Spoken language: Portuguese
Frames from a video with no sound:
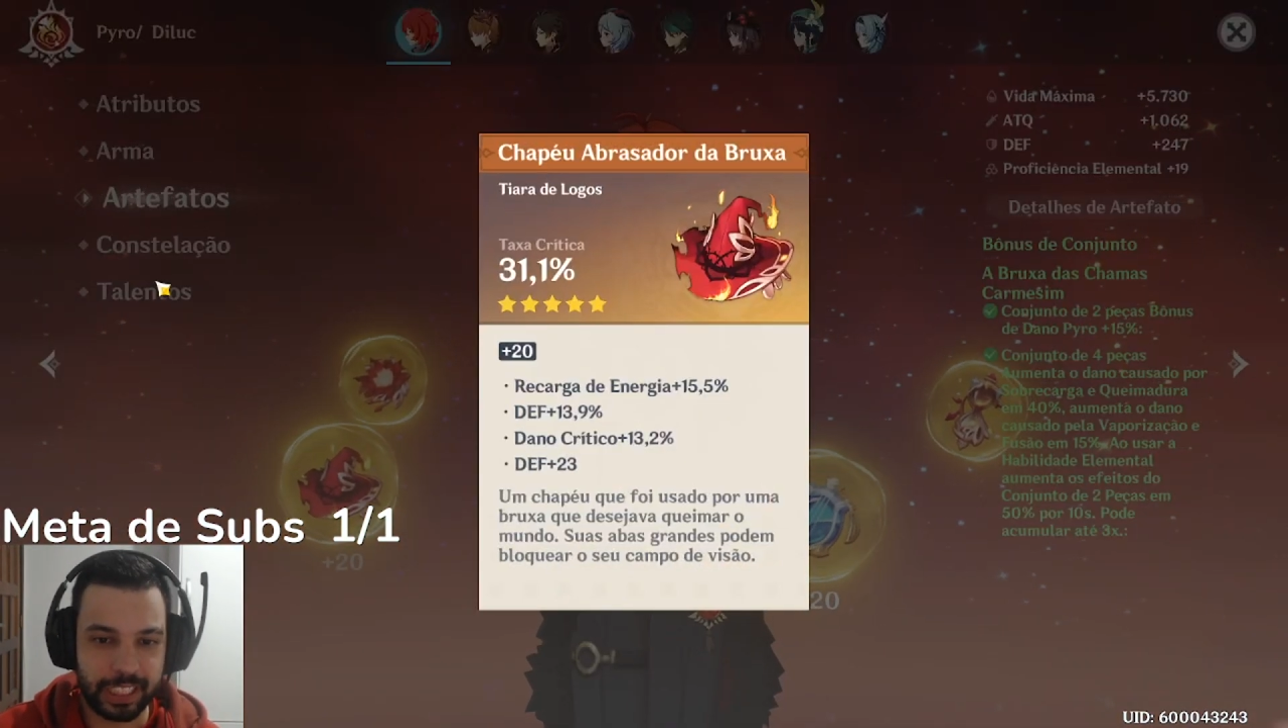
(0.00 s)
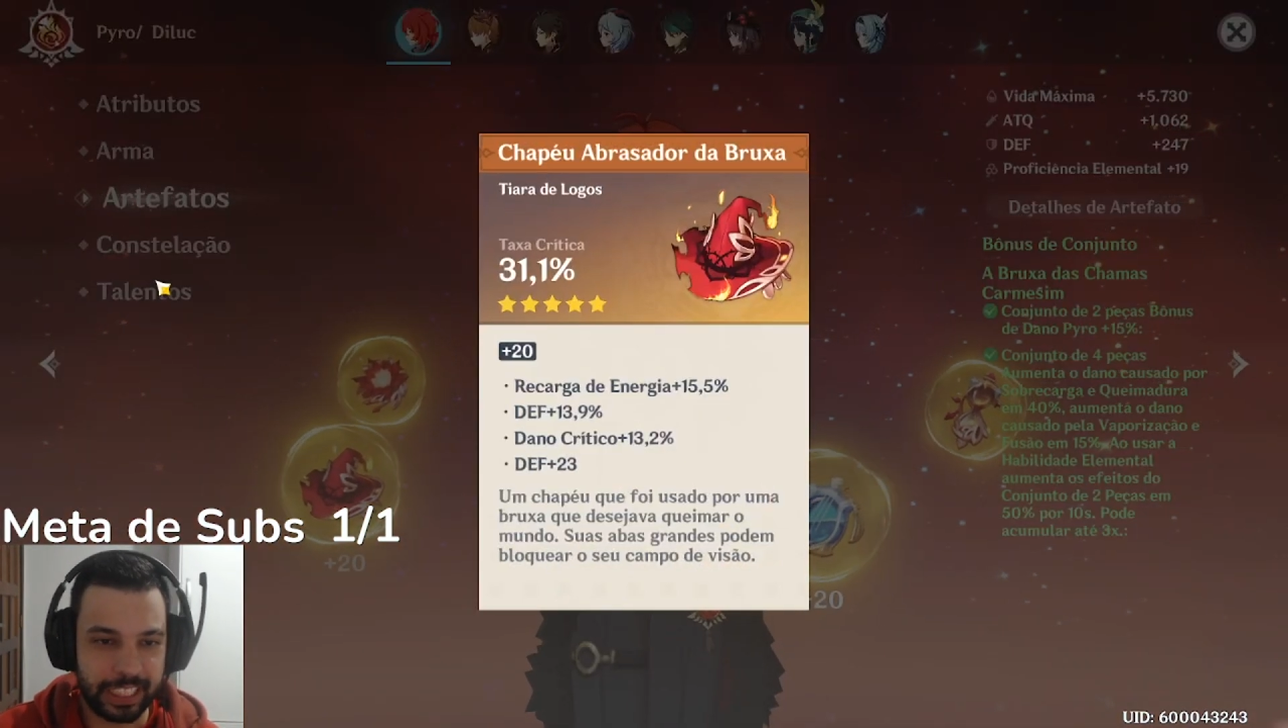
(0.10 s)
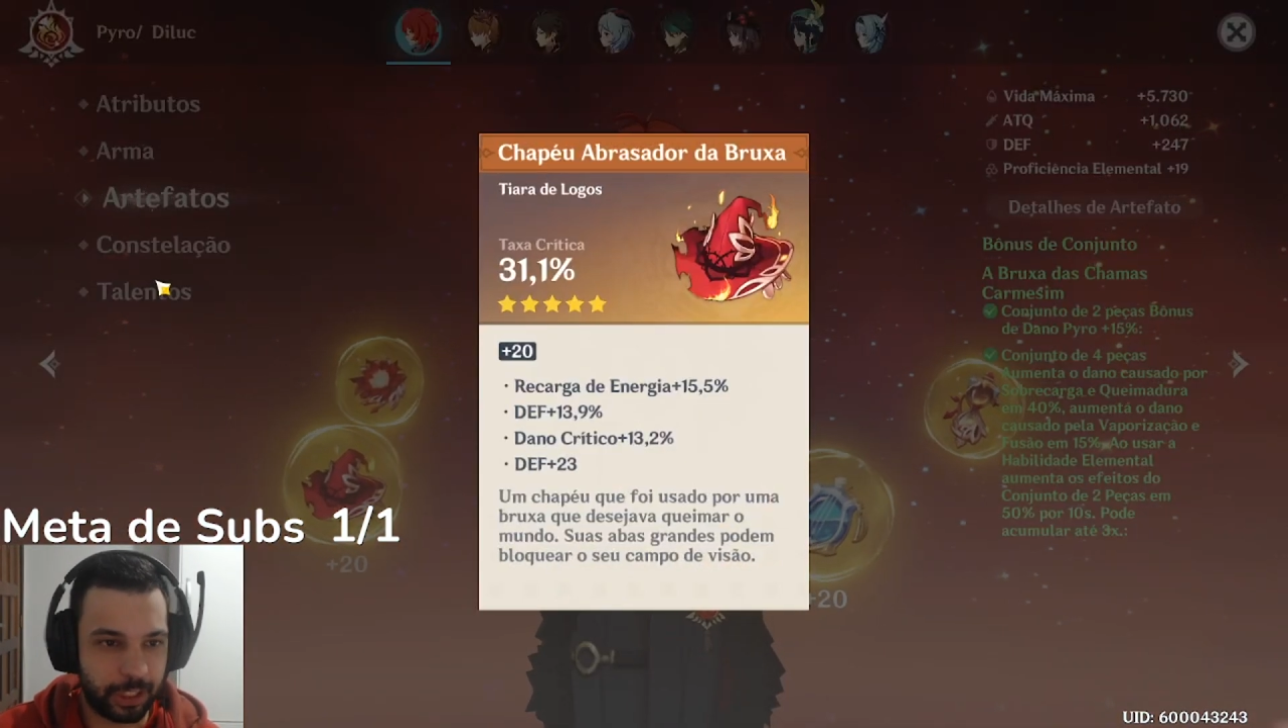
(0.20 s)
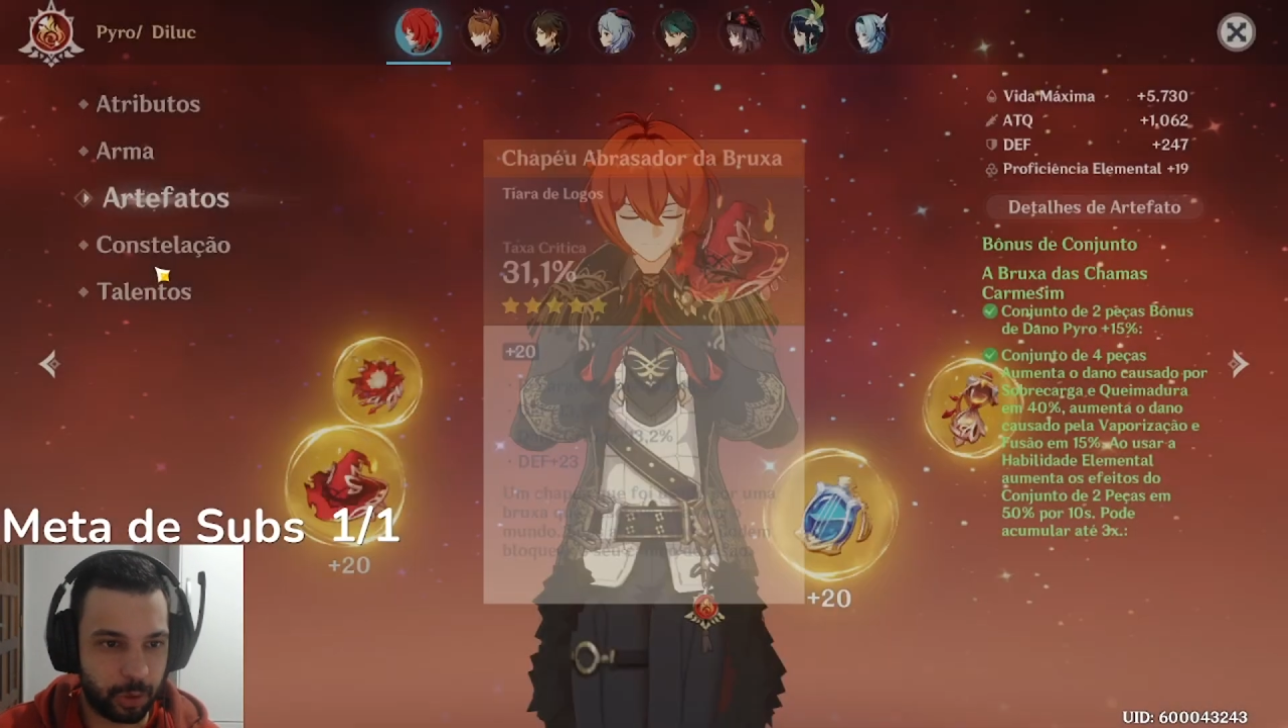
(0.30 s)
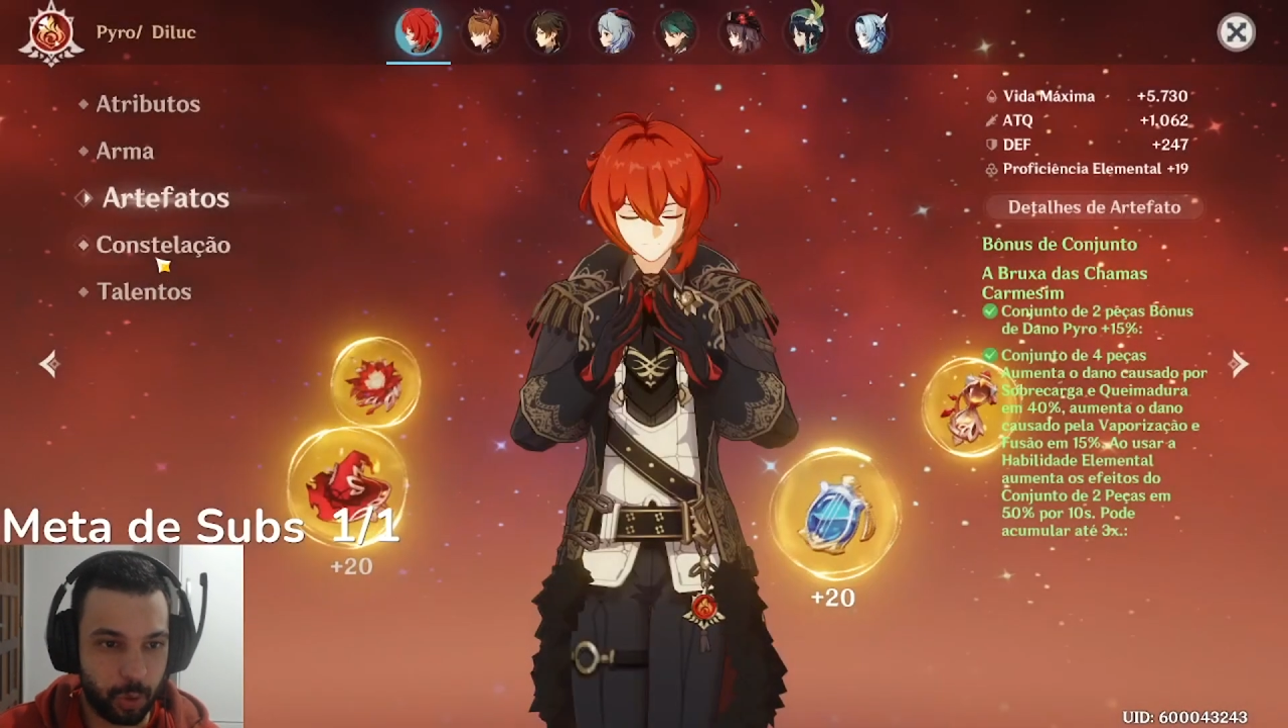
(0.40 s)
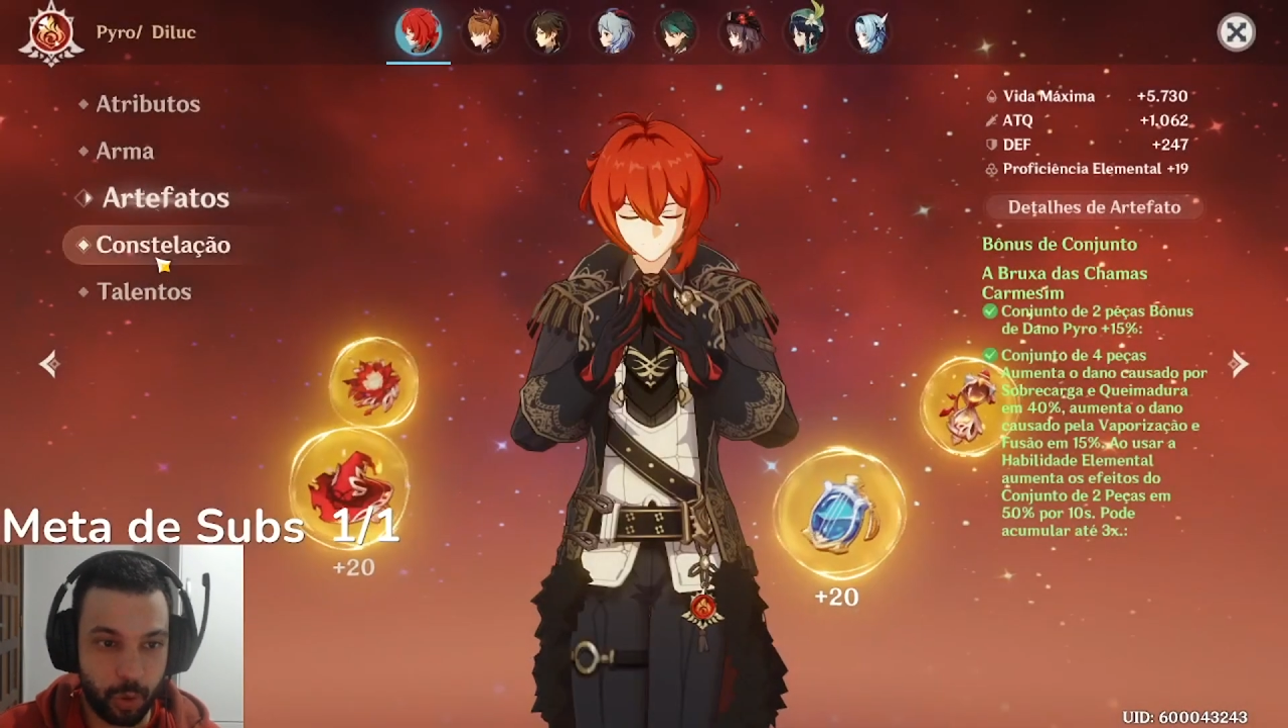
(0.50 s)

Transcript: crítico.